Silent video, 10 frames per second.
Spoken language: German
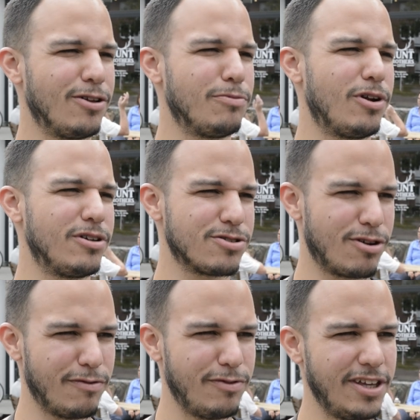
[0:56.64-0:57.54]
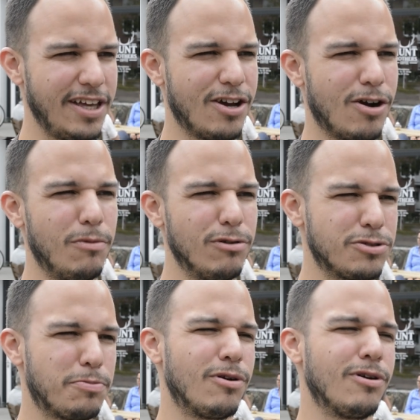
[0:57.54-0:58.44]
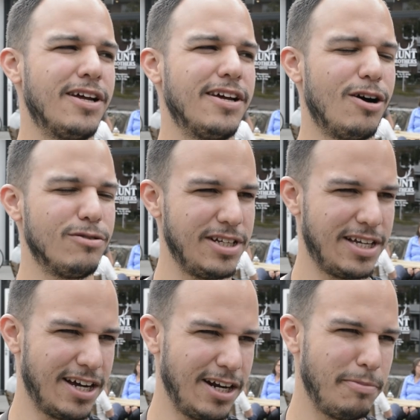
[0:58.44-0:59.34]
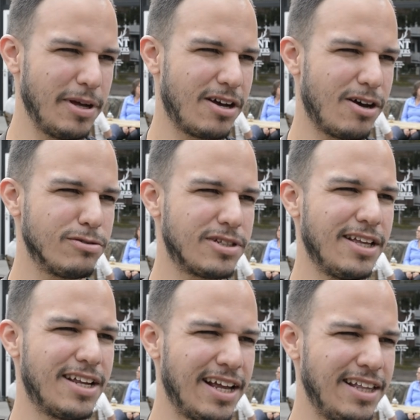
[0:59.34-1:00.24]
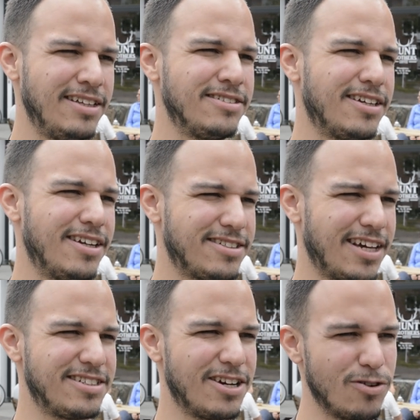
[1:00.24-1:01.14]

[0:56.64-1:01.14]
Hunt Brothers Coffee. Ich komme ursprünglich aus der Karibik, aus einer kleinen Insel, das heißt